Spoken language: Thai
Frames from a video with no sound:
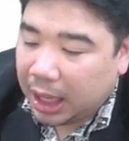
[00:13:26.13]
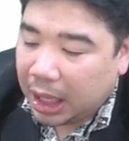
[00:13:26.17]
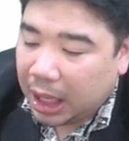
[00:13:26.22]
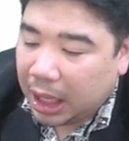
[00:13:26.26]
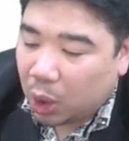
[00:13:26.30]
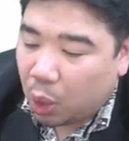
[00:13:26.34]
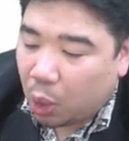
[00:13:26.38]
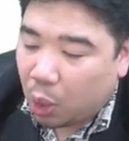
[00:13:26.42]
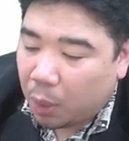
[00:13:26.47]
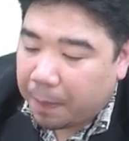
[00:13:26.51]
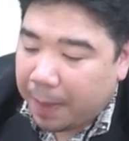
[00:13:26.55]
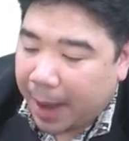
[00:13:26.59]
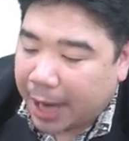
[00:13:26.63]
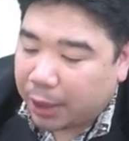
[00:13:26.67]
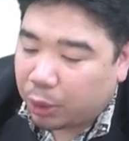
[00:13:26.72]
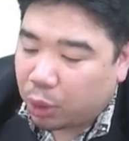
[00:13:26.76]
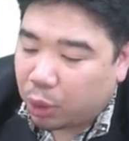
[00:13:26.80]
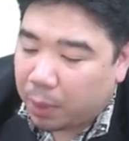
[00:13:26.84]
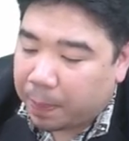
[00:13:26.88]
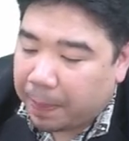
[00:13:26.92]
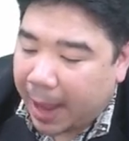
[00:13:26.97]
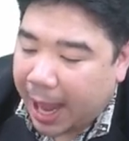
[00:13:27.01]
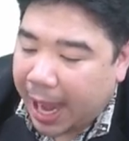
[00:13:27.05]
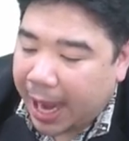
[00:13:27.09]
ครูปานครู
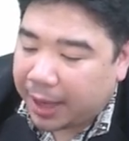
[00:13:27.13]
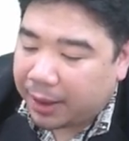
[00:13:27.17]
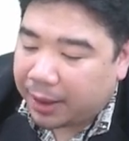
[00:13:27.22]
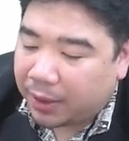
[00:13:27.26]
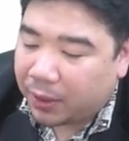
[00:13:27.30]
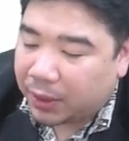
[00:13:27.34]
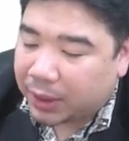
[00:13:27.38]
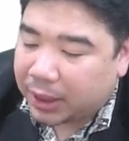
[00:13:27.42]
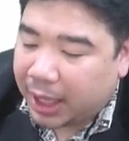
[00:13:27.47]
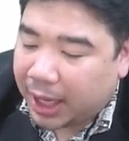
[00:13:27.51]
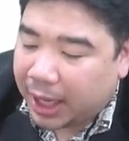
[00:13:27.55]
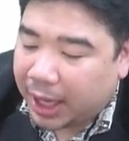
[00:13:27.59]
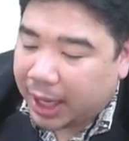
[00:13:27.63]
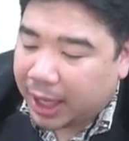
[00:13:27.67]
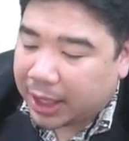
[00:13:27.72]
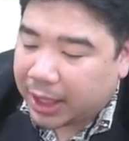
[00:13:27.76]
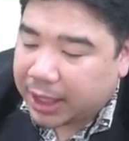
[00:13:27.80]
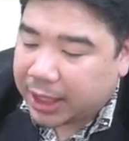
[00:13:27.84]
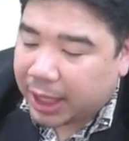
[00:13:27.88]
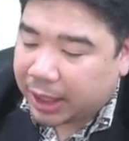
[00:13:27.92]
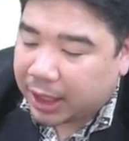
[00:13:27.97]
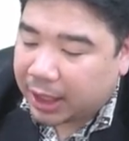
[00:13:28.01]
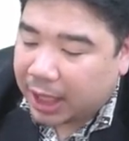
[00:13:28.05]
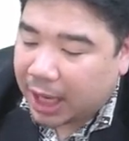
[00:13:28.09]
ปานโอเค
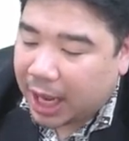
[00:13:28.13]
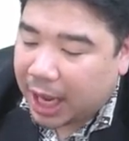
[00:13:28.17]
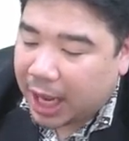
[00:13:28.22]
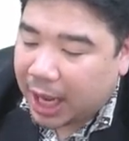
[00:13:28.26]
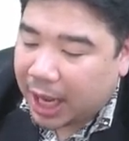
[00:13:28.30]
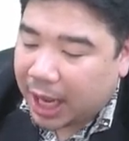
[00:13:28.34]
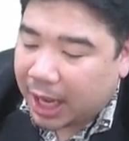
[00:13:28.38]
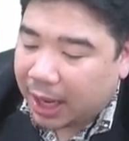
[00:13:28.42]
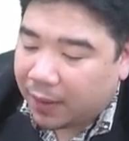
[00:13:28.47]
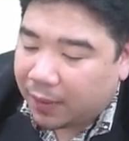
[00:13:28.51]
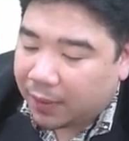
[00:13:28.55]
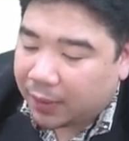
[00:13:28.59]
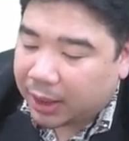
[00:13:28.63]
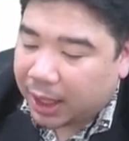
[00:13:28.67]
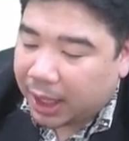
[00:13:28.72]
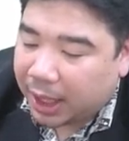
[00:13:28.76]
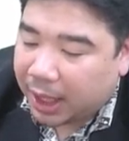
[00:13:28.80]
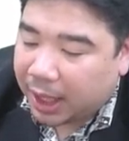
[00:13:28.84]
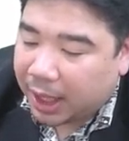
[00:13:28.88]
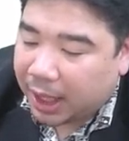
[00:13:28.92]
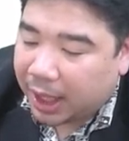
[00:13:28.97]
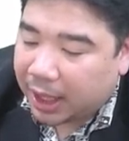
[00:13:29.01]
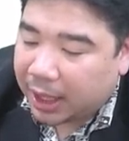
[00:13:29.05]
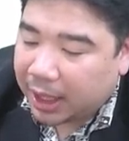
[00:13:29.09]
เจ็ดค่ะโอเค
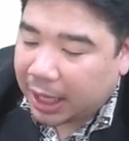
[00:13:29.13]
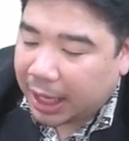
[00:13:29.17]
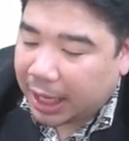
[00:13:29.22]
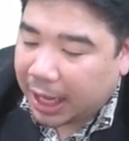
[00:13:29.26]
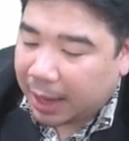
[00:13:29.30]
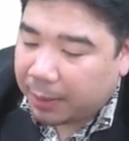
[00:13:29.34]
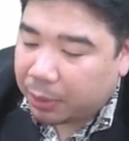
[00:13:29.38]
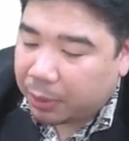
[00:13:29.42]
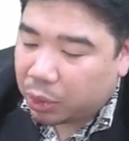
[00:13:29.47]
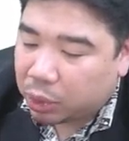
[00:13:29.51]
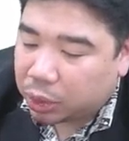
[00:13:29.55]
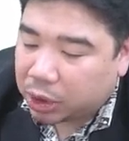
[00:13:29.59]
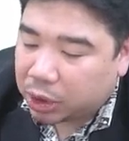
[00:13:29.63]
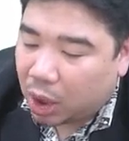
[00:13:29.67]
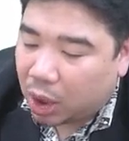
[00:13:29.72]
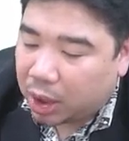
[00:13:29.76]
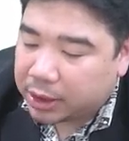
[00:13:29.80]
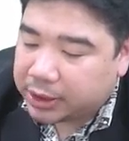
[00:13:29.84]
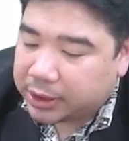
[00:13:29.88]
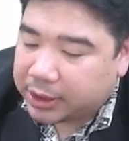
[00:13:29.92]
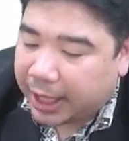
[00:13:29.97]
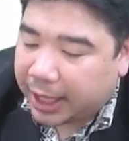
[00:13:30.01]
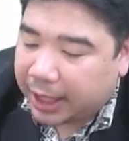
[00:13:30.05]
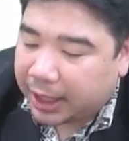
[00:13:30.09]
นะครับครูต้น
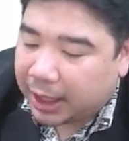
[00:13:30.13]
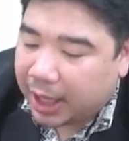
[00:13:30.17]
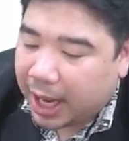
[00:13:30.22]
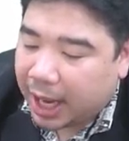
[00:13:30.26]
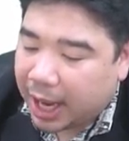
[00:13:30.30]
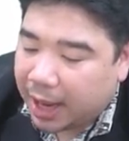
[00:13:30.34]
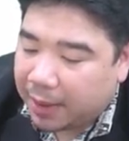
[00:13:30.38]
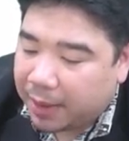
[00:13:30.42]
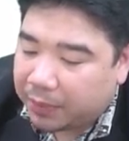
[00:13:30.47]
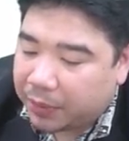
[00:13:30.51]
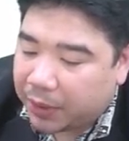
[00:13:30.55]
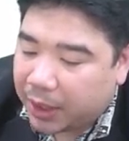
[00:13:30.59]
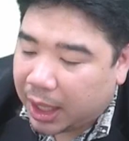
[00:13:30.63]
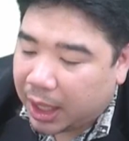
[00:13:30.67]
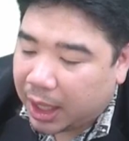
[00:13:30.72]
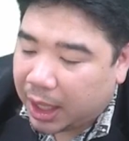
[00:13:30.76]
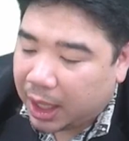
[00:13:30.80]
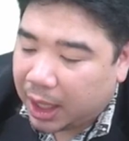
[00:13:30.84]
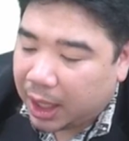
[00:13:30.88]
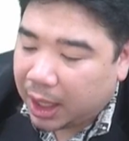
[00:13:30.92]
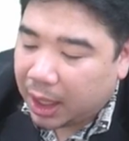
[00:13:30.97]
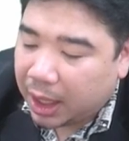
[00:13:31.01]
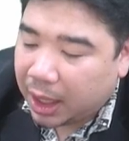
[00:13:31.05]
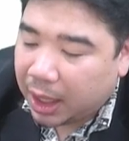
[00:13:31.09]
เจ็ดครับนะ
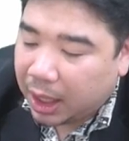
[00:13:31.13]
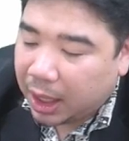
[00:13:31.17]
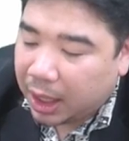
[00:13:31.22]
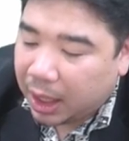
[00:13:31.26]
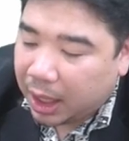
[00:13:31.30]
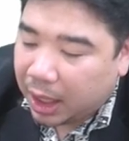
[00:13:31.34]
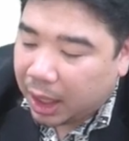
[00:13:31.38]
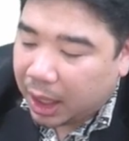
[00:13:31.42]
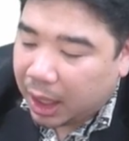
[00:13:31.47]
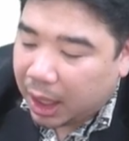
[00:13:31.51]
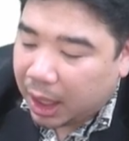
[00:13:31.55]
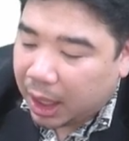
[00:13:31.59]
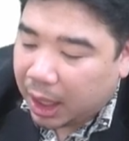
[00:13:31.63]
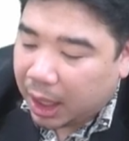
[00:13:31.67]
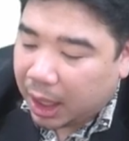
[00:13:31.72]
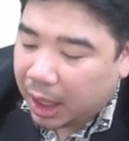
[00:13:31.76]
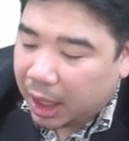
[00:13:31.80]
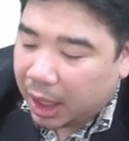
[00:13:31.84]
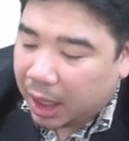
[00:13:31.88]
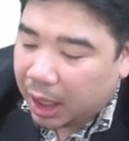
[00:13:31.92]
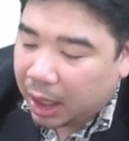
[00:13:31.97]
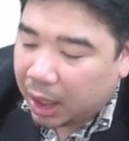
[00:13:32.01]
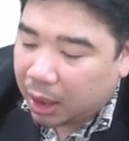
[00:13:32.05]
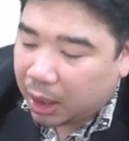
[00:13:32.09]
อ
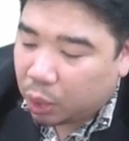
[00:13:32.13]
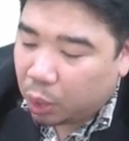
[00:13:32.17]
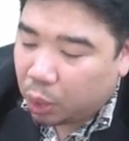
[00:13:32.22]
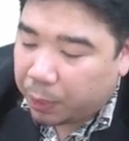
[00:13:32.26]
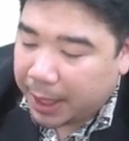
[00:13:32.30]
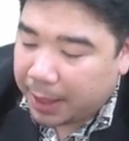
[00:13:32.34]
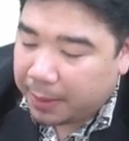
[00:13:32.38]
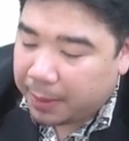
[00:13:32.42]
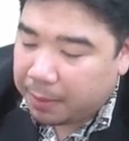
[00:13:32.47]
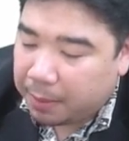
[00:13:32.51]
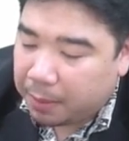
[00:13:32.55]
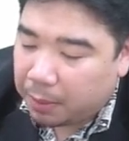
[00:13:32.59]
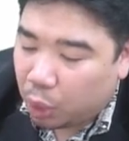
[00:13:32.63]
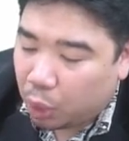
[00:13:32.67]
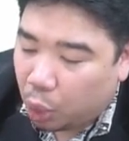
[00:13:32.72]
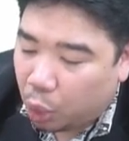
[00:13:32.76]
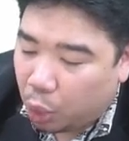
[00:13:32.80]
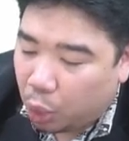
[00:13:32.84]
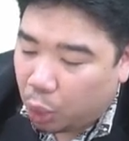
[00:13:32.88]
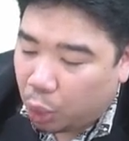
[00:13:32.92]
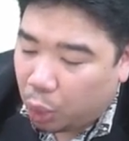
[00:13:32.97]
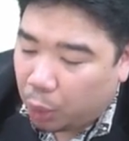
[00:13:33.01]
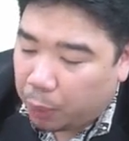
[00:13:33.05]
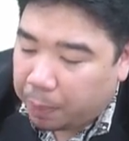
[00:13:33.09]
ครูพินครู
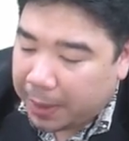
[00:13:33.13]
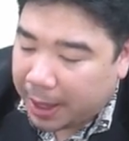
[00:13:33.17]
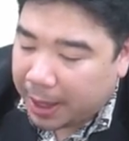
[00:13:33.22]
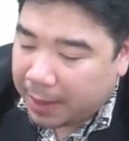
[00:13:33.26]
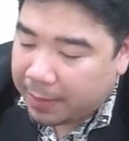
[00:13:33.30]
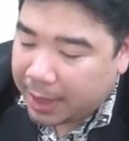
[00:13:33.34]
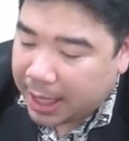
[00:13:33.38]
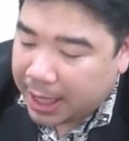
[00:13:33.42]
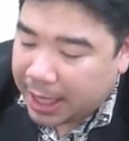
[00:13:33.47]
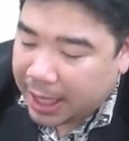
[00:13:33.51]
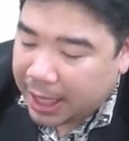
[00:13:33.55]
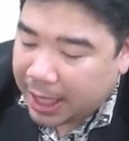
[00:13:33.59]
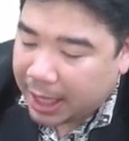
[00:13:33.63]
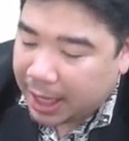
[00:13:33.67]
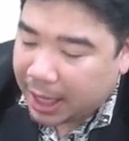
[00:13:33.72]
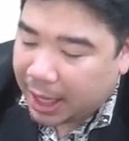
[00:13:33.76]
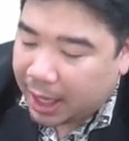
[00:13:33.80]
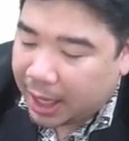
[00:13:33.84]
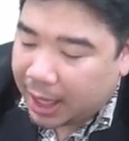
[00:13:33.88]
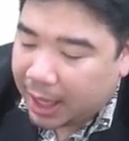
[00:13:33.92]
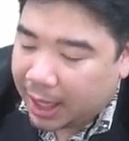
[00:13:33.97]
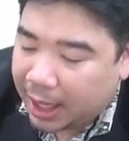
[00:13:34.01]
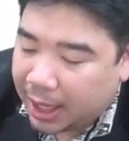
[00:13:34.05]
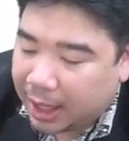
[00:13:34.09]
ปินมณีอ่า
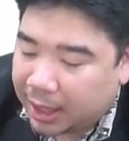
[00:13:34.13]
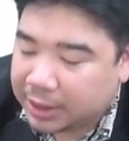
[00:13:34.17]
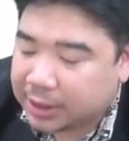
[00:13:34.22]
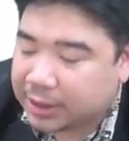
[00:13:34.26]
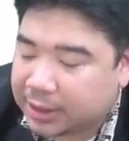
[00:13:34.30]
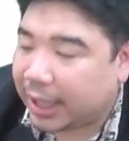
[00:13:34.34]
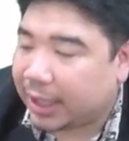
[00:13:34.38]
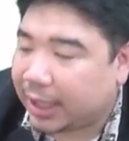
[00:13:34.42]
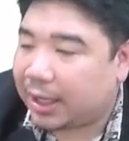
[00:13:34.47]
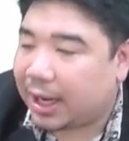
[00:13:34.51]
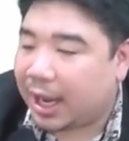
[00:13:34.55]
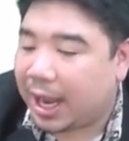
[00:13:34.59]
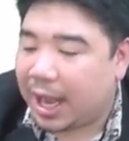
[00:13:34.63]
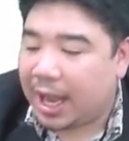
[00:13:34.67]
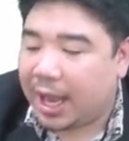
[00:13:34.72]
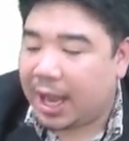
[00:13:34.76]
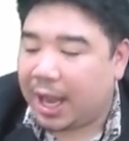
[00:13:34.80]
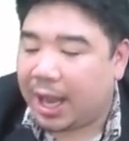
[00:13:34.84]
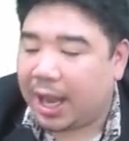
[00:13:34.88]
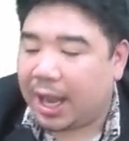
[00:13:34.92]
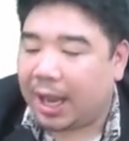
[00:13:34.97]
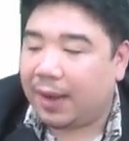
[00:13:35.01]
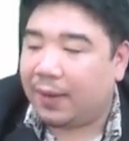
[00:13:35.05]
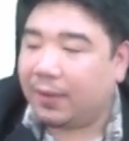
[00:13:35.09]
เจ็ดค่ะ
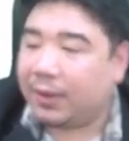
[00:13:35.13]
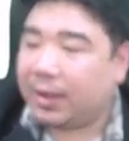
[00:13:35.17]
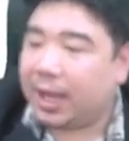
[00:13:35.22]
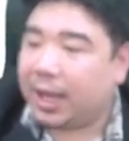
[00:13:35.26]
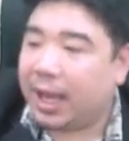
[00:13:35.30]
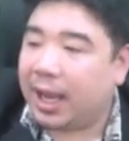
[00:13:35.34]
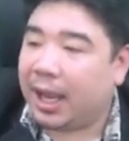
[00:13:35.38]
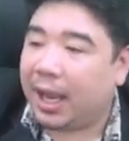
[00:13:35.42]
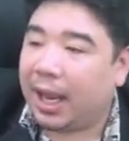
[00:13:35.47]
โอเค